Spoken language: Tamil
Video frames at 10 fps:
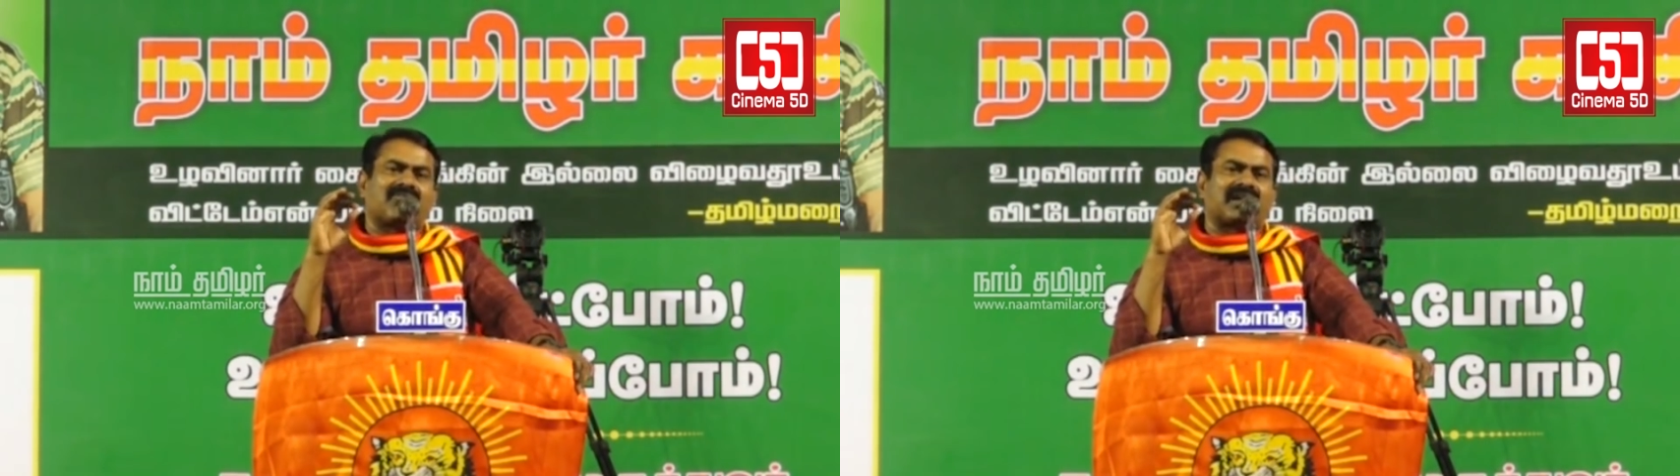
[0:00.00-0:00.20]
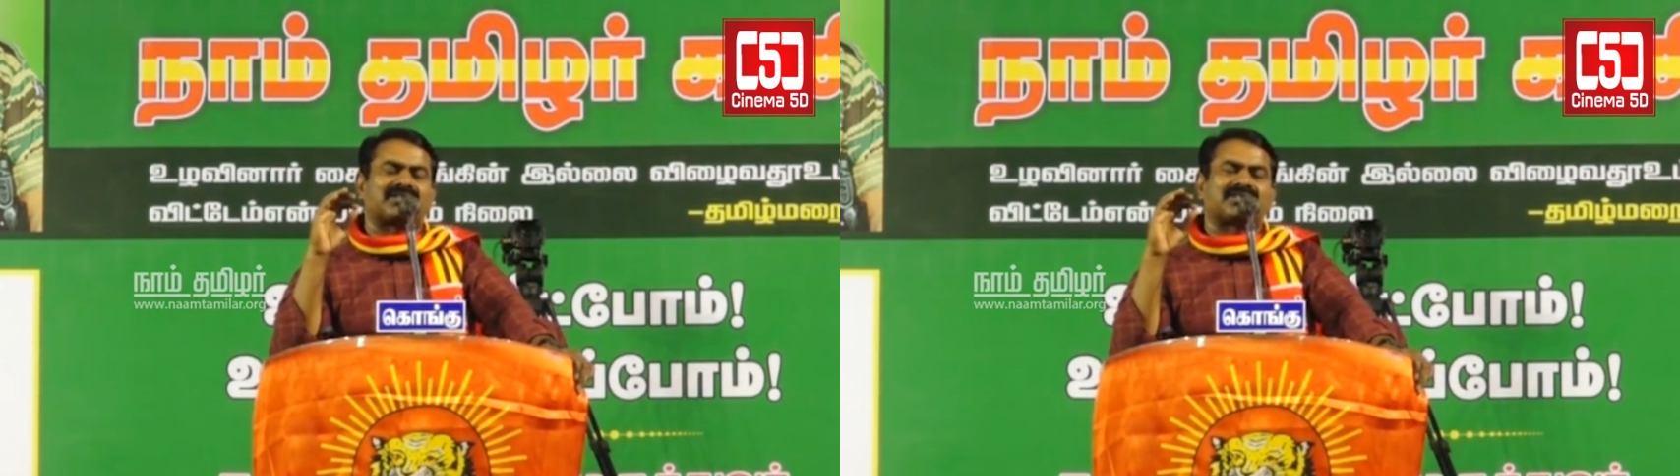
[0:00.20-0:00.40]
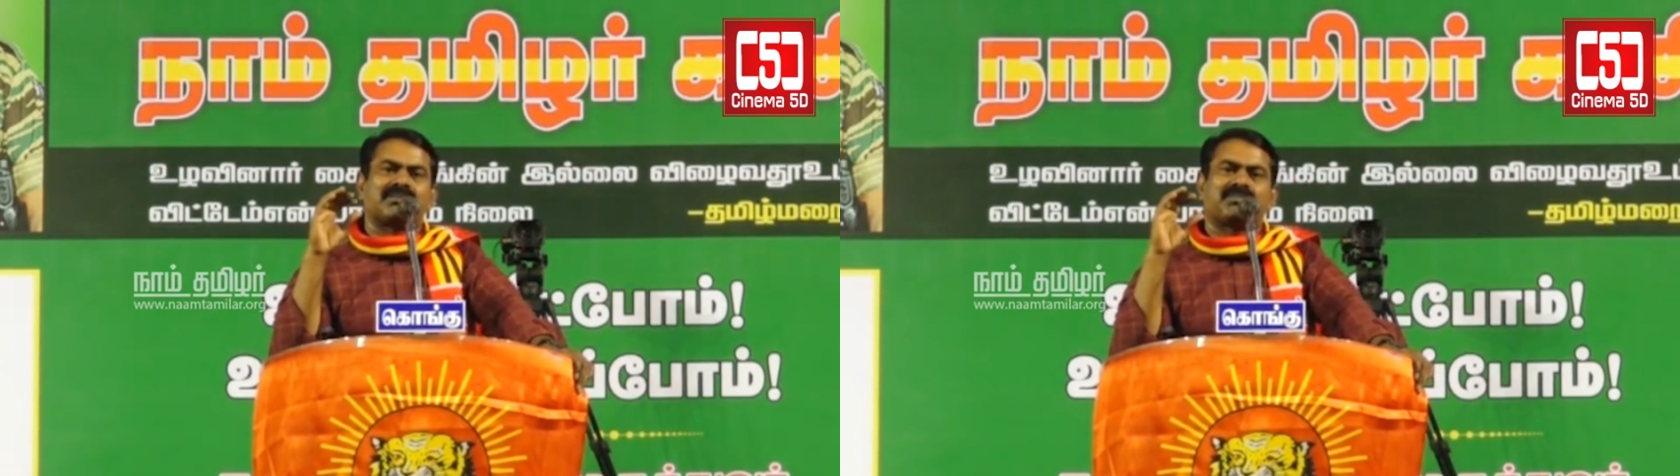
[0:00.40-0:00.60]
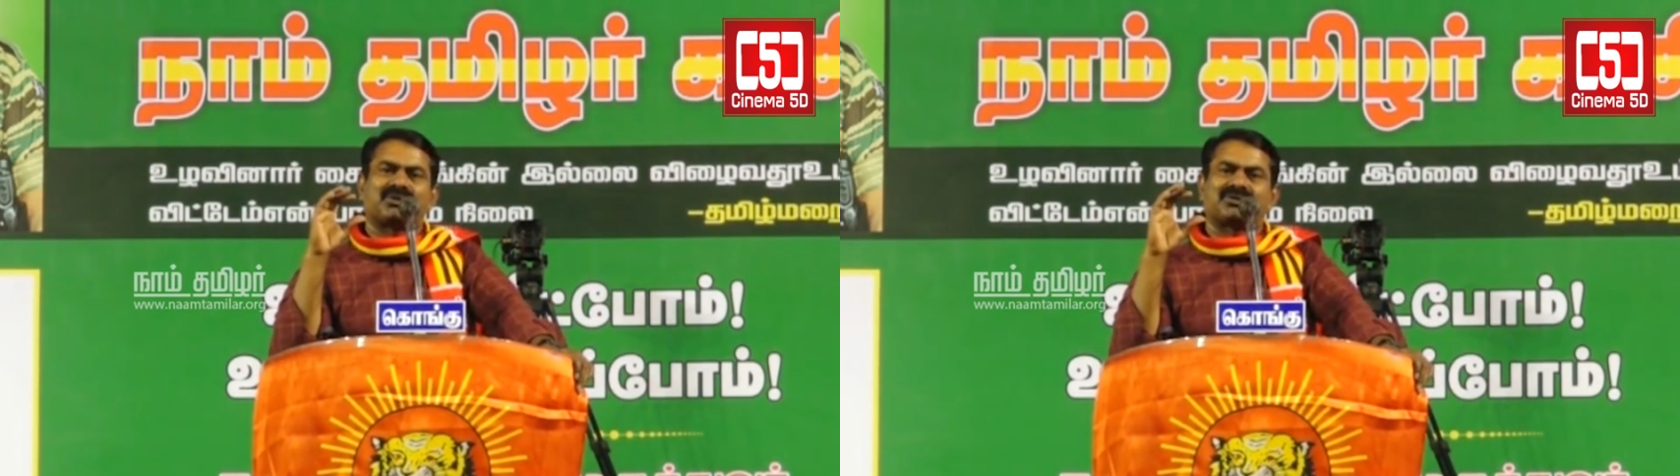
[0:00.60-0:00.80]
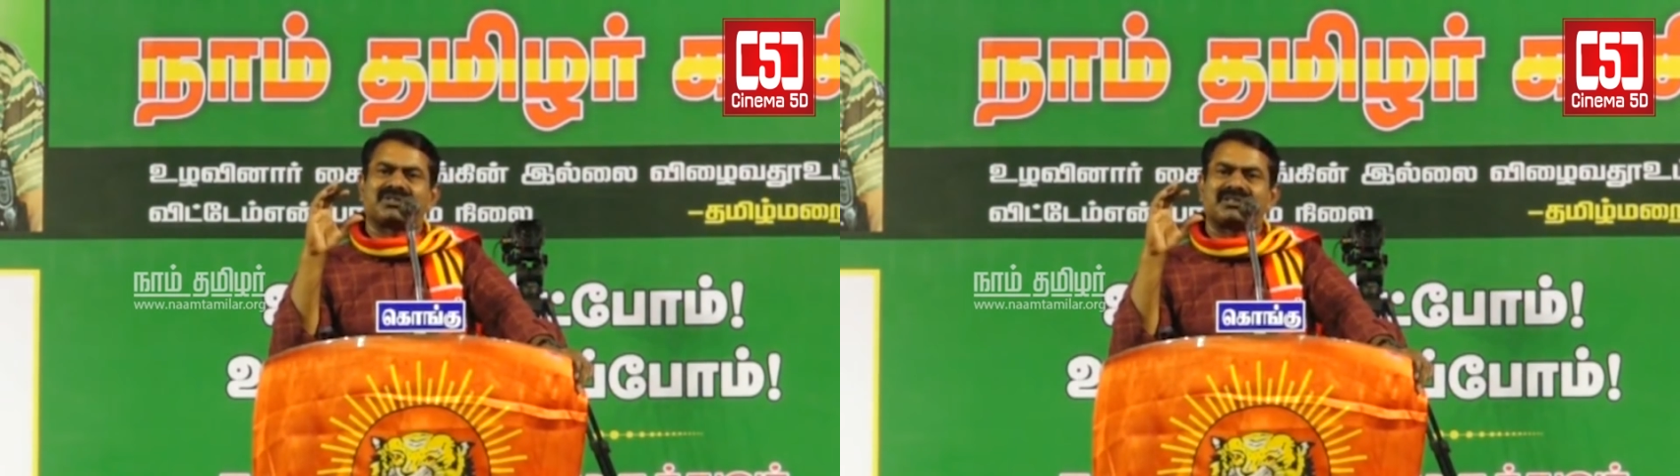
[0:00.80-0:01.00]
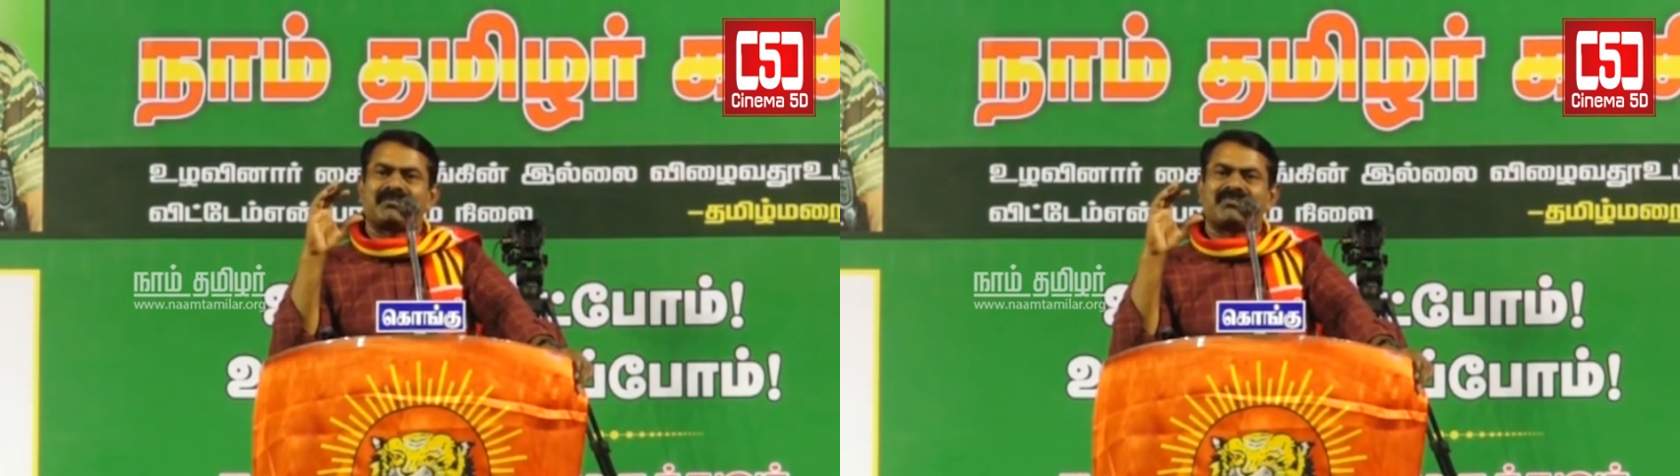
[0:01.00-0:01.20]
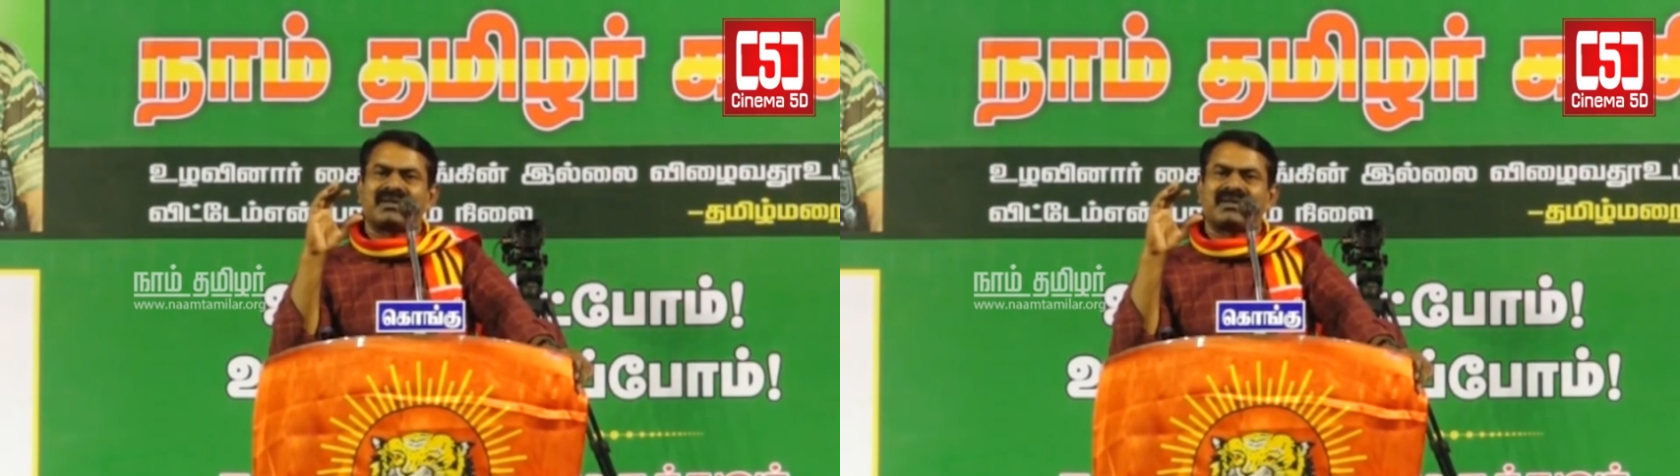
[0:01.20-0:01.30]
வளத்தை பொறுத்தது